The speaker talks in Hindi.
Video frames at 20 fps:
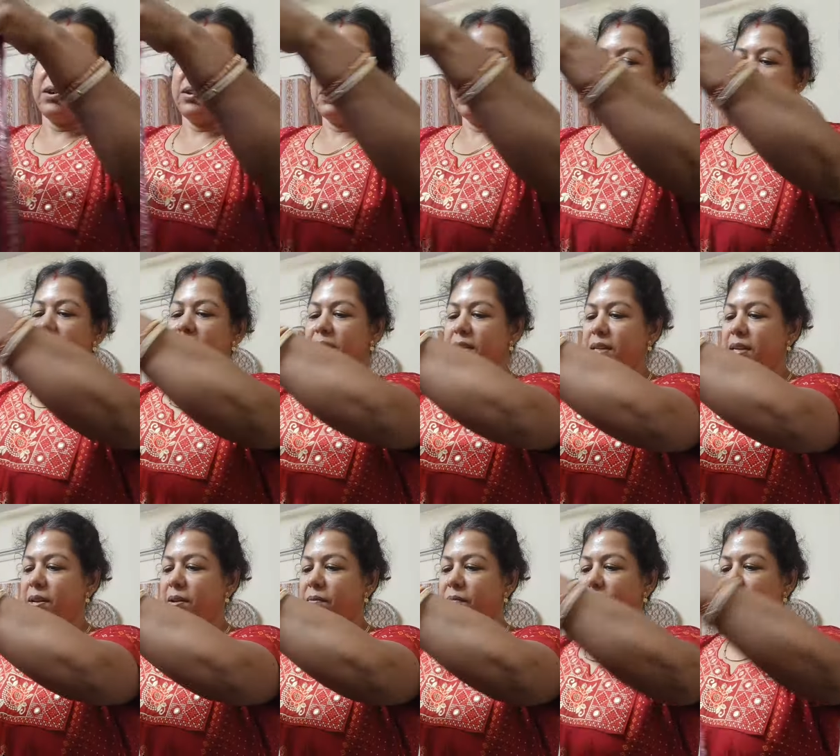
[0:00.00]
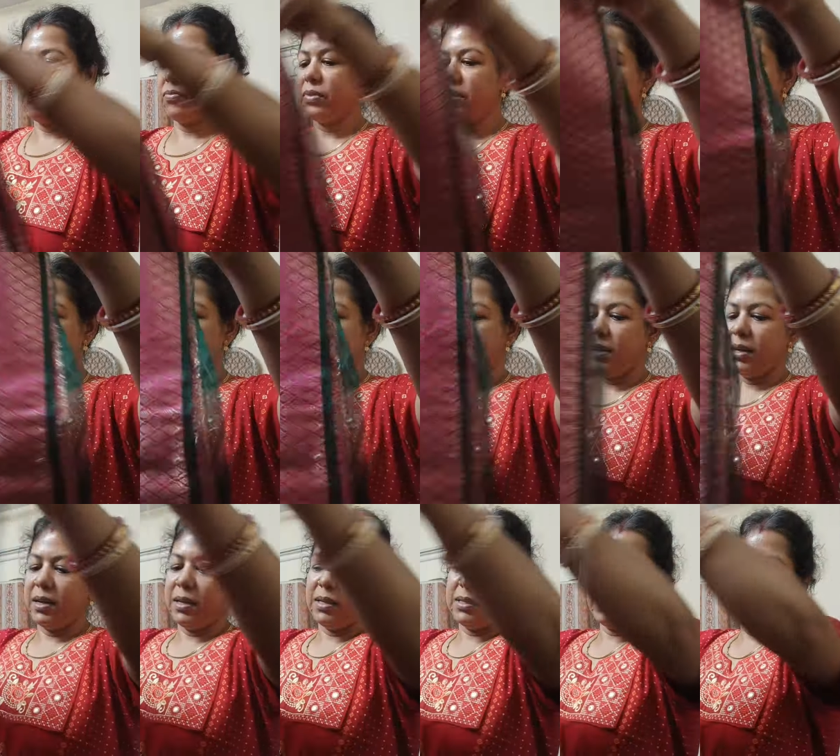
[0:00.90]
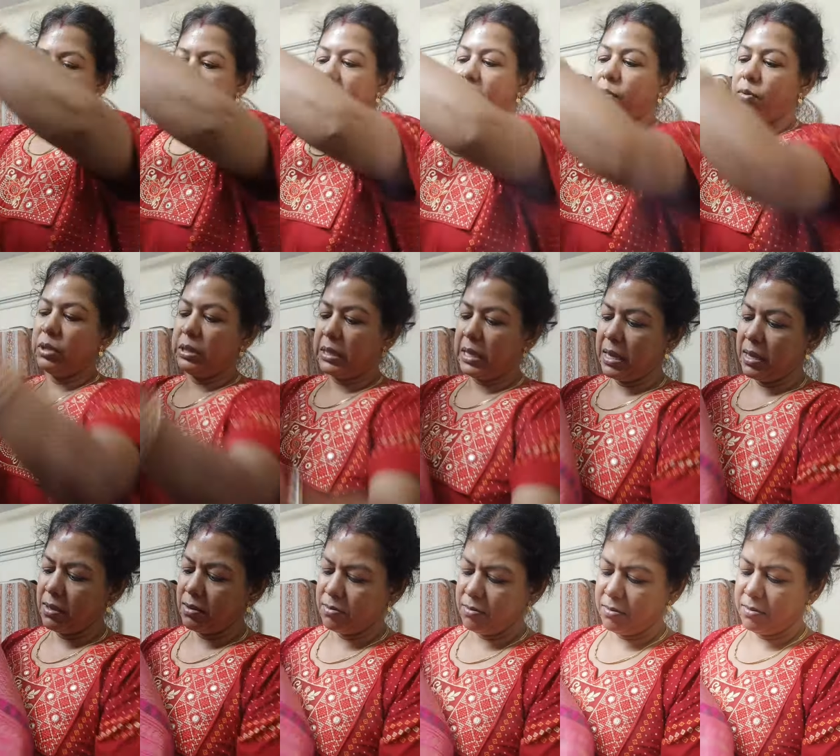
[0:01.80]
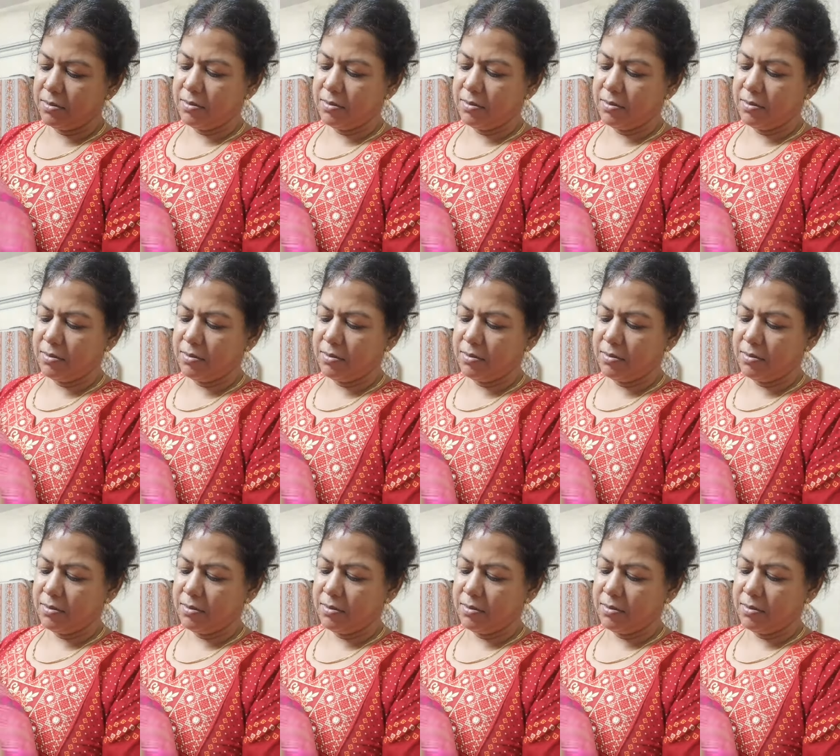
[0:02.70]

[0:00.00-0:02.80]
और इसे क्या बोलते हैं